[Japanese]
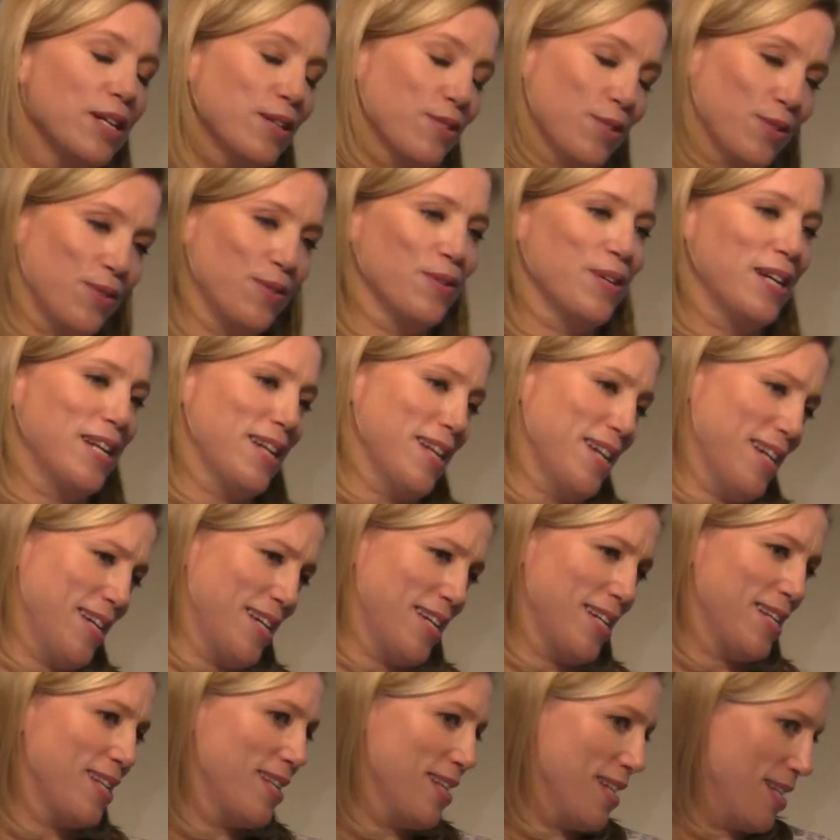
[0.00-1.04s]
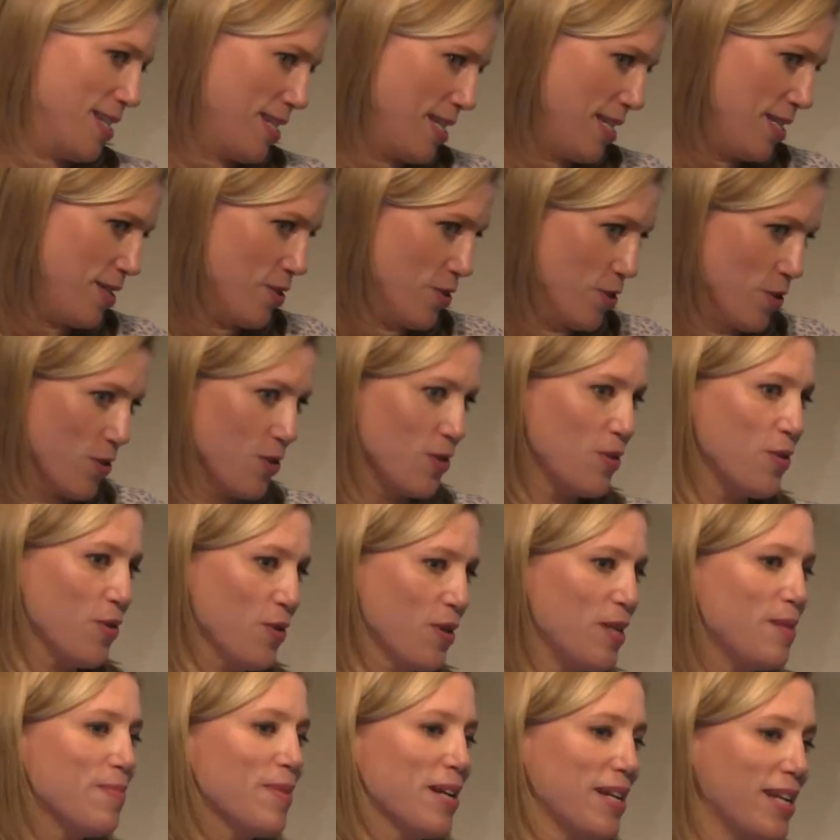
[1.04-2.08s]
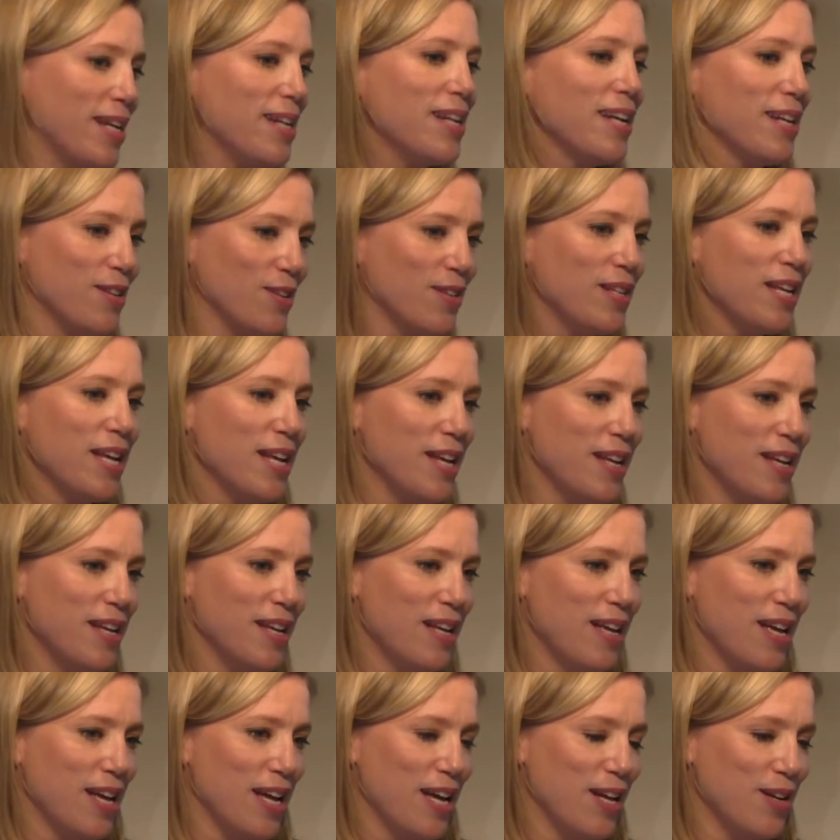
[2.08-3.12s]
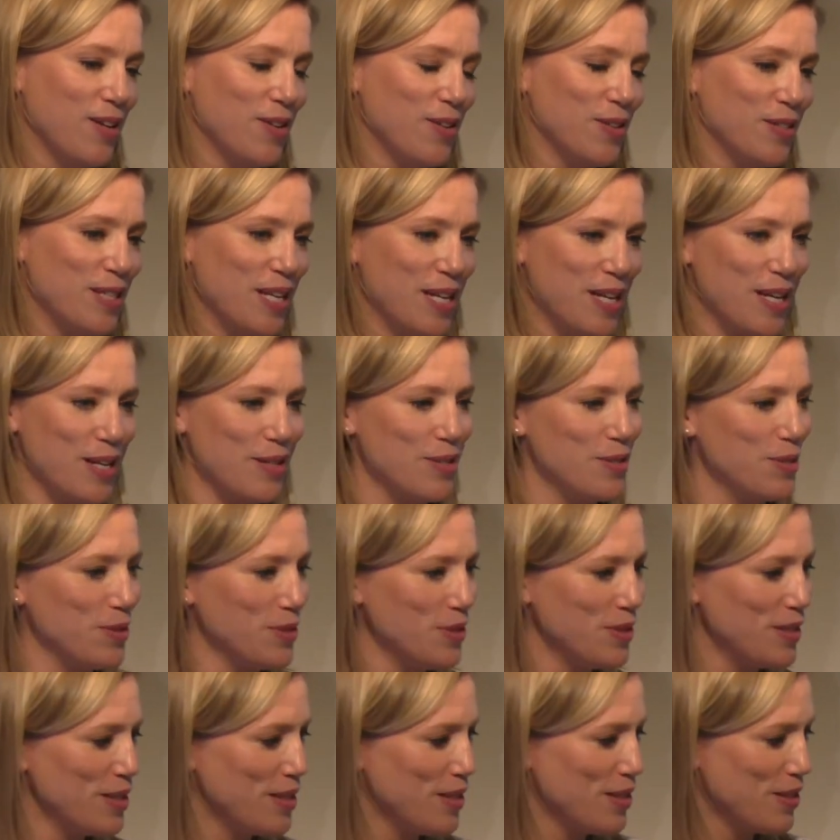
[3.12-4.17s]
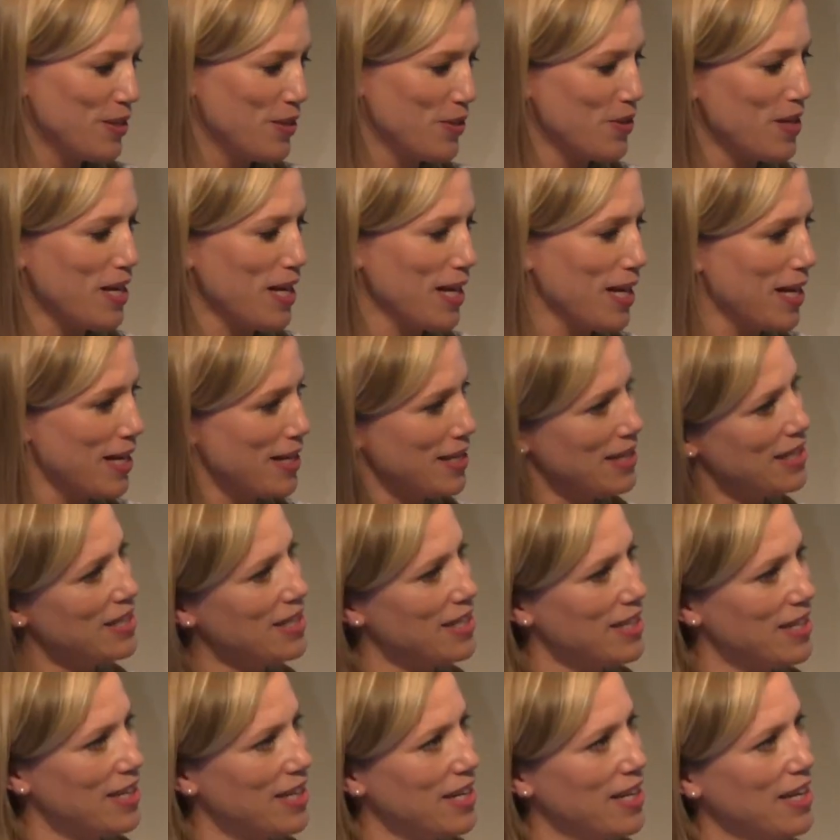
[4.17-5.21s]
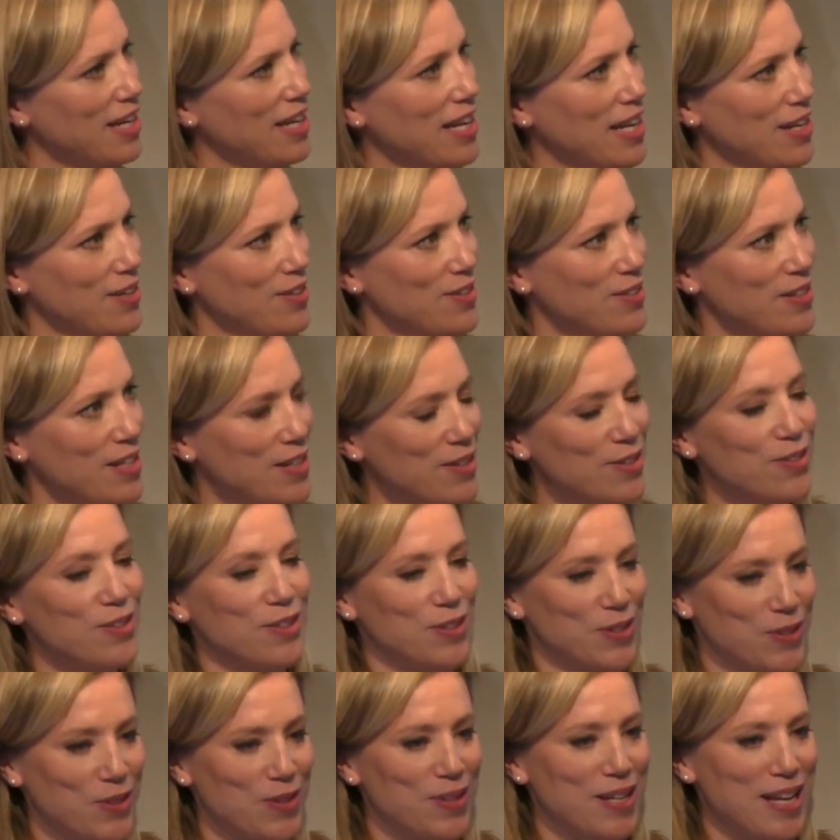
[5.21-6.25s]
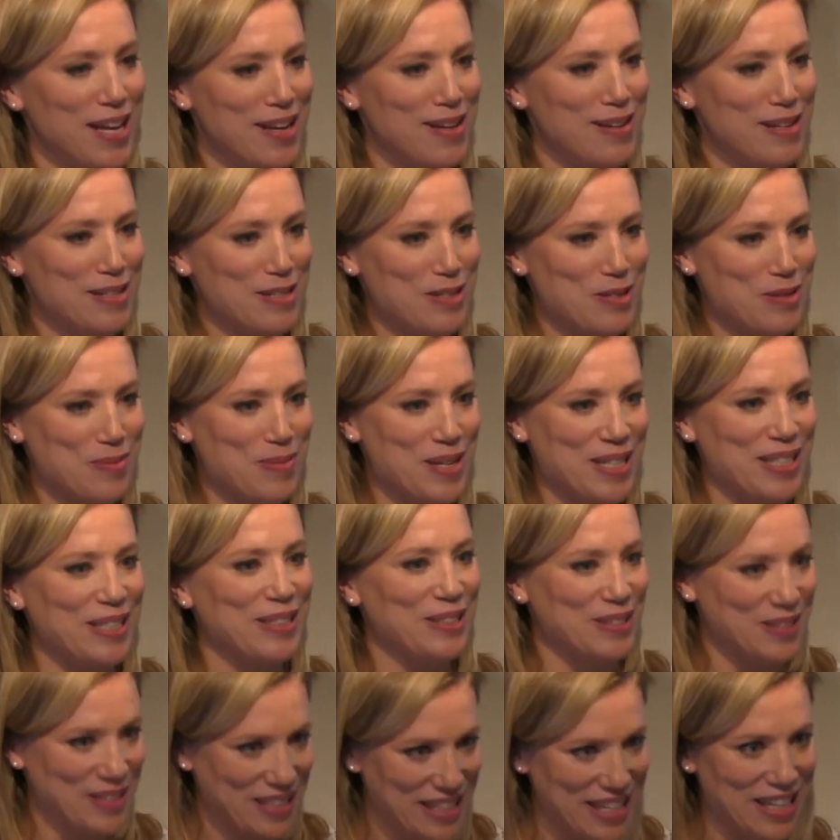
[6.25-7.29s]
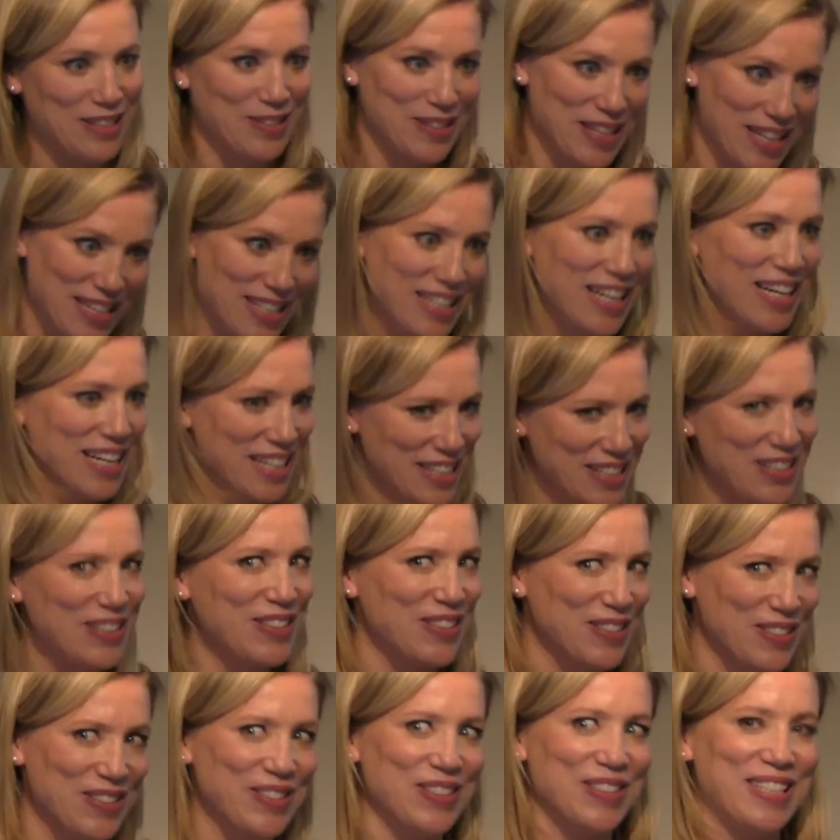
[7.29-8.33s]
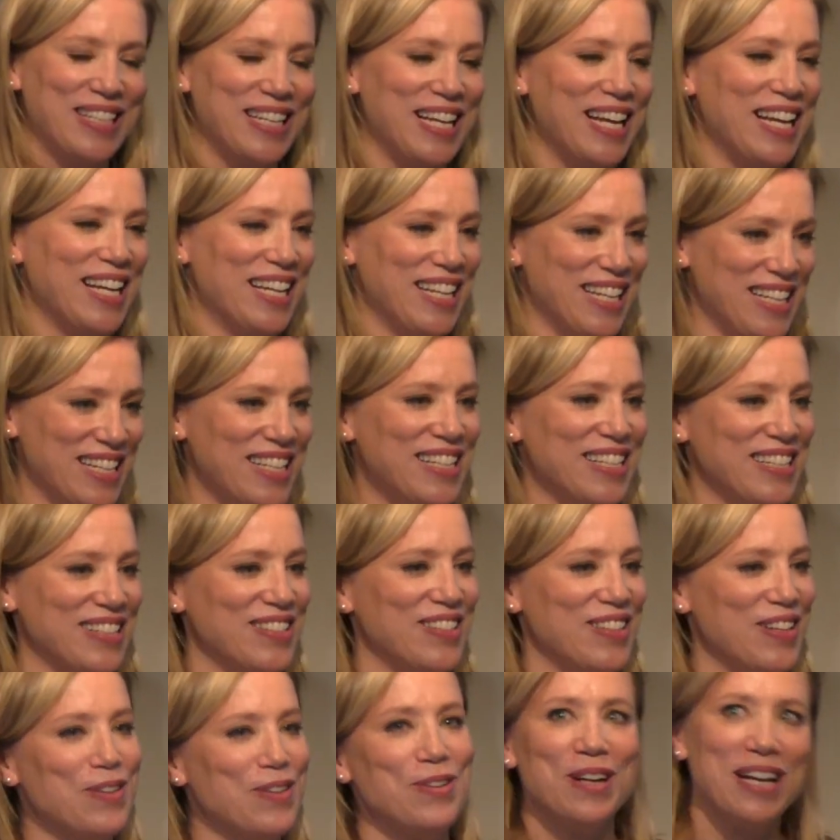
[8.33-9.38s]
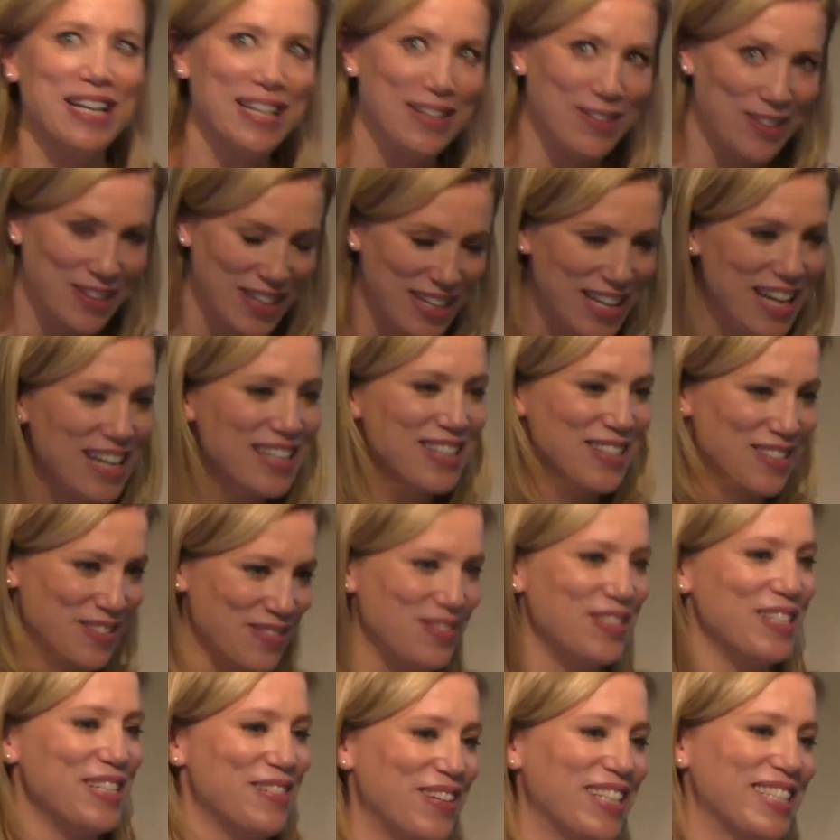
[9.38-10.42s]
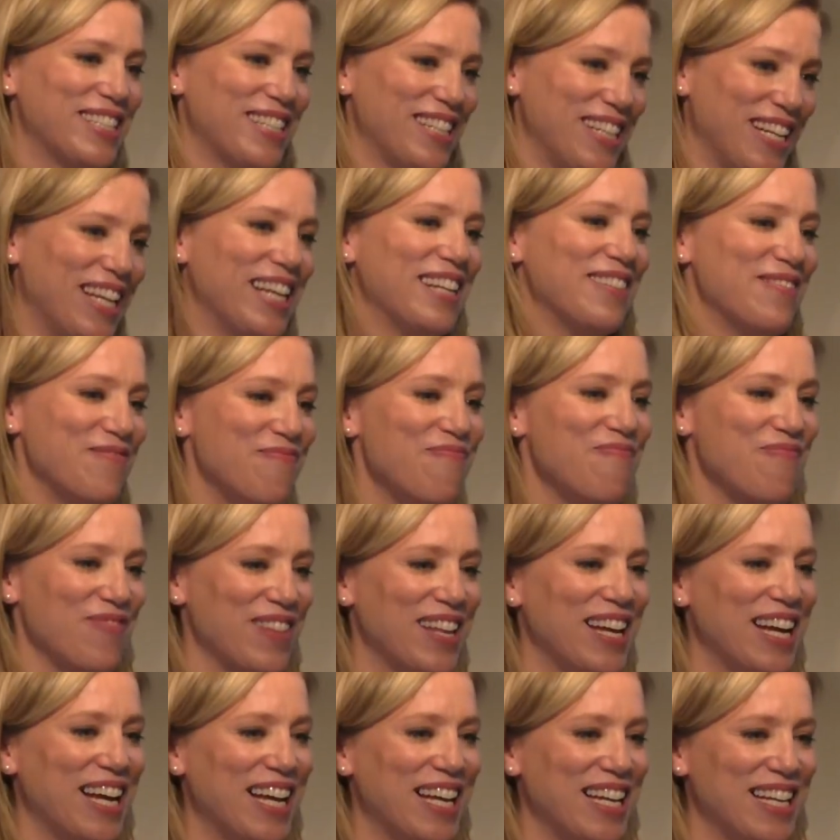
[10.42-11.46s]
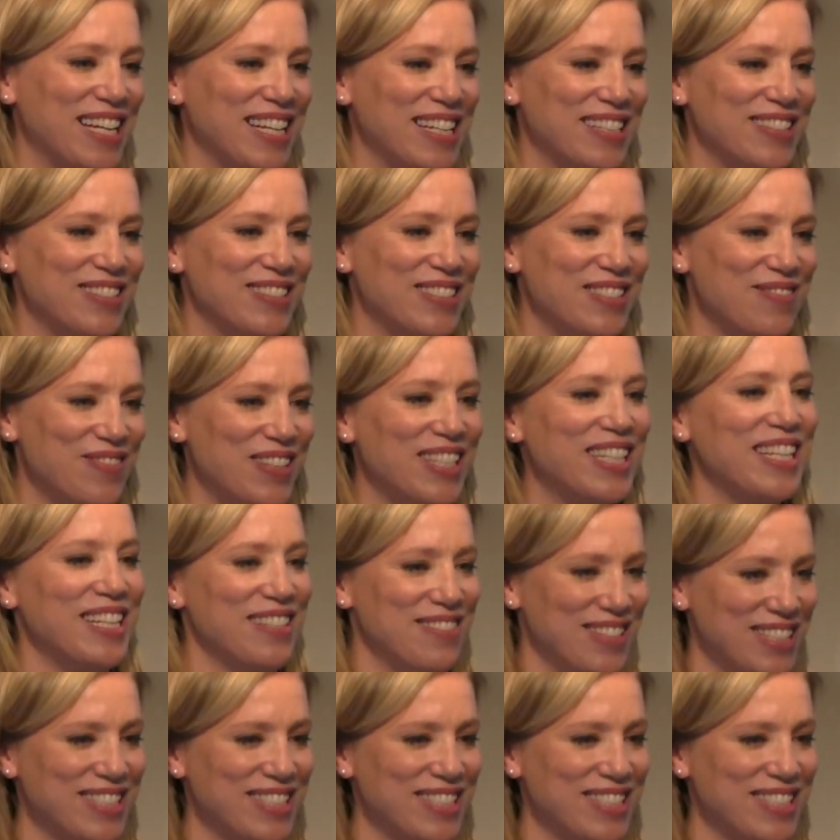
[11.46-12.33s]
ことがなかったんですその時までなのであのせっかく4年間にあの日本語と経営学を勉強したのでじゃあ一度住んで住んがいいのかなと思いまして、はい、鹿児島に来ま